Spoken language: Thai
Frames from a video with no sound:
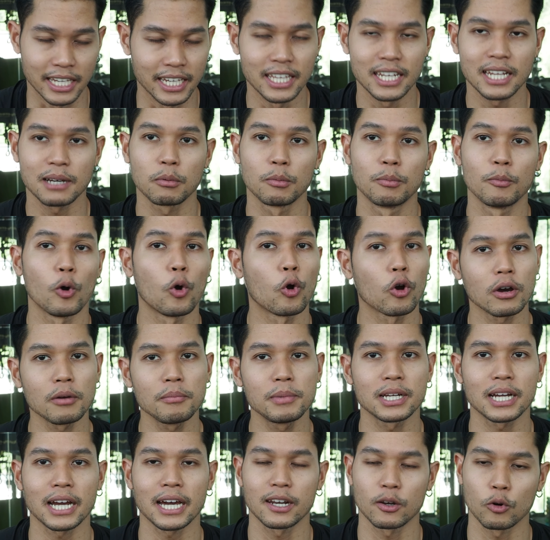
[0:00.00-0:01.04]
ย่างนี้นะครับผมอกก็
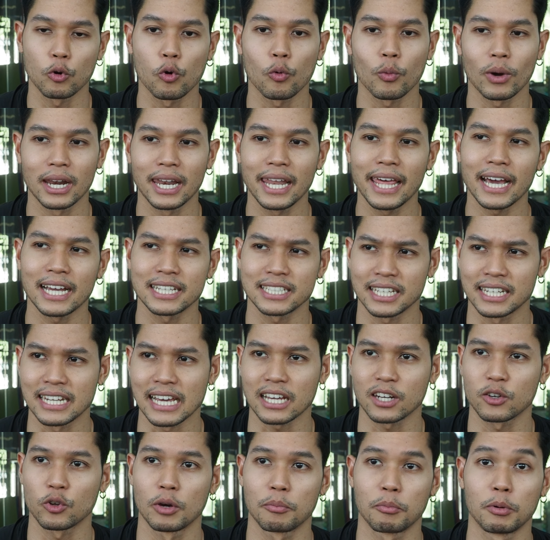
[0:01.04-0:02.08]
เหมือนกันอกวันแรกอาจจะ
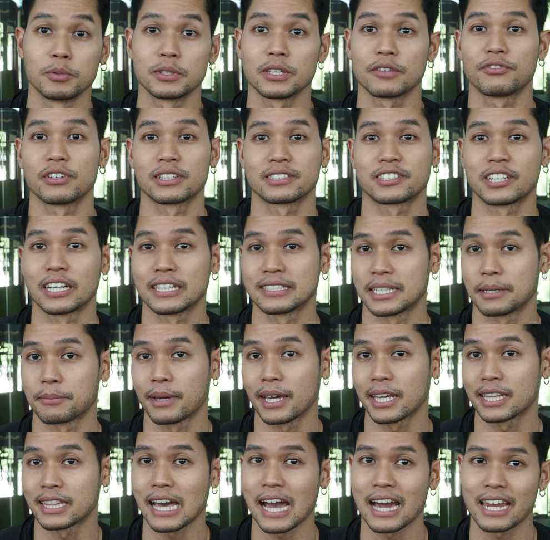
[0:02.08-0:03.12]
หนักหน่อยผมจะฝึกไตรเซป
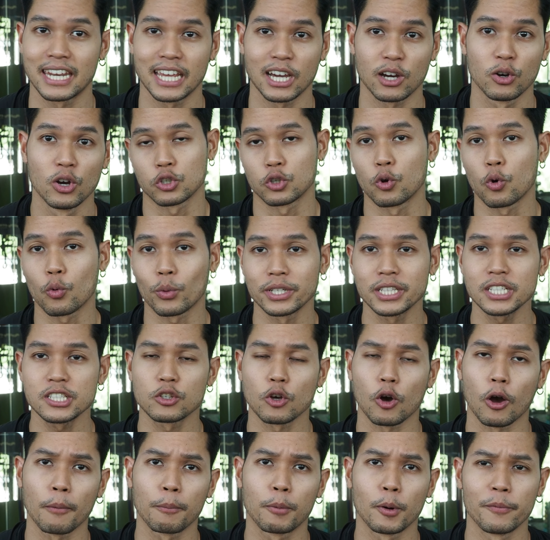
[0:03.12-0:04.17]
แค่ท่าเดียวส่วนอกวันที่
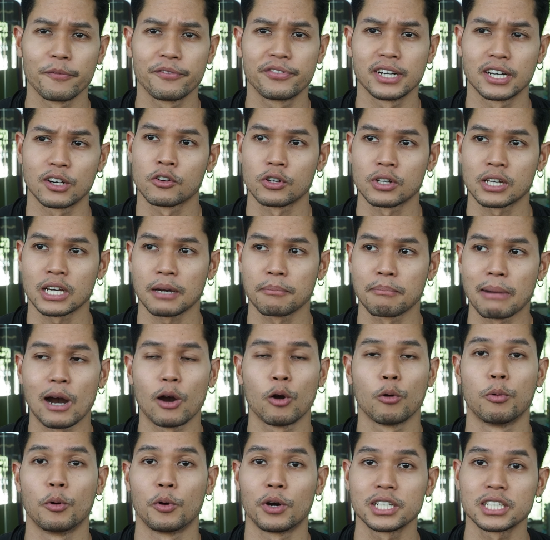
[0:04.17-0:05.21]
2ผมฝึกค่อนข้าง
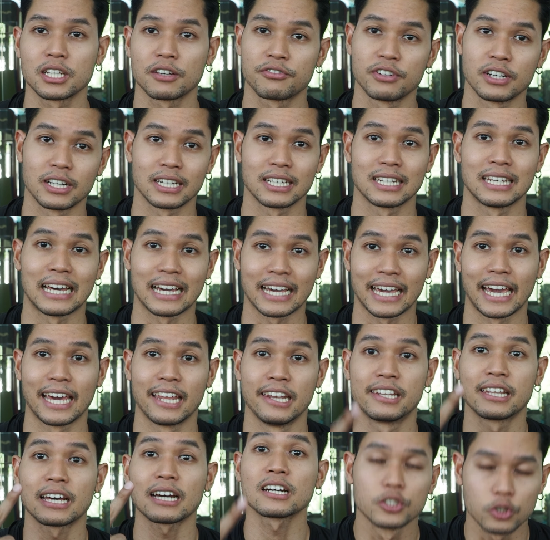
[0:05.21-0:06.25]
เบาผมก็จะฝึกหลังแข
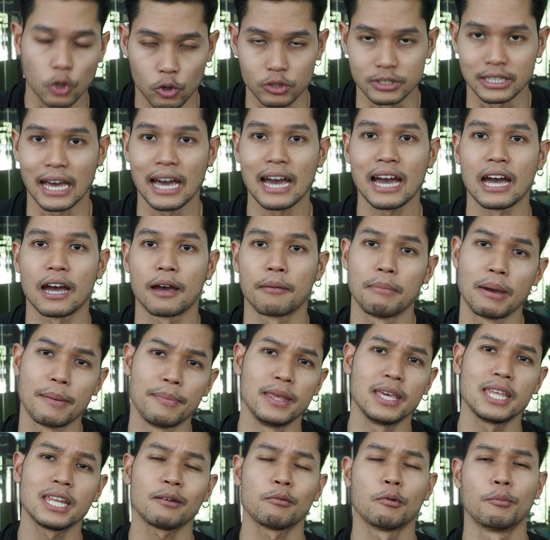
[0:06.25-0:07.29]
นสัก2ท่าแบ
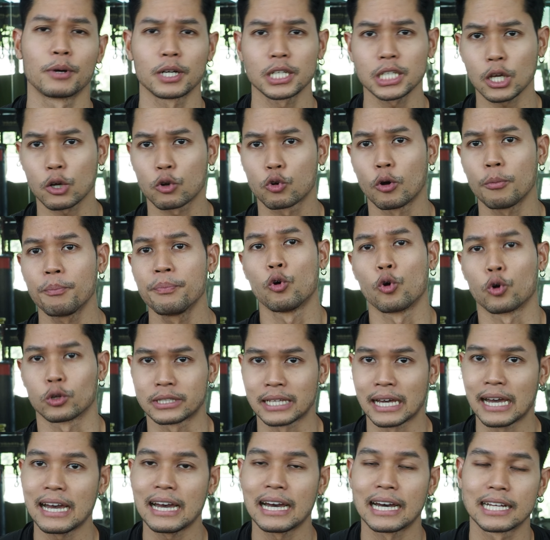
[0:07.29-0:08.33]
บนี้นะผมก็จะครบ
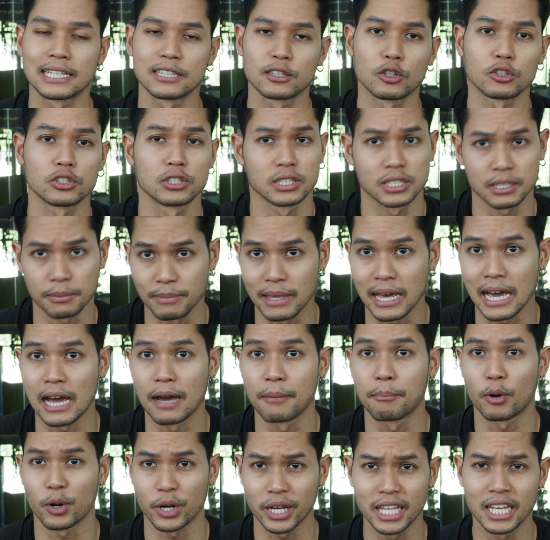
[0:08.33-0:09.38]
6ท่าต่อ1สัปดาห์
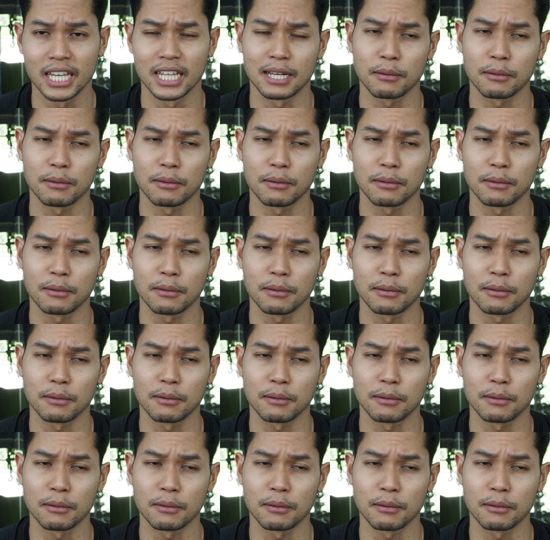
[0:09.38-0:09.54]
พอดี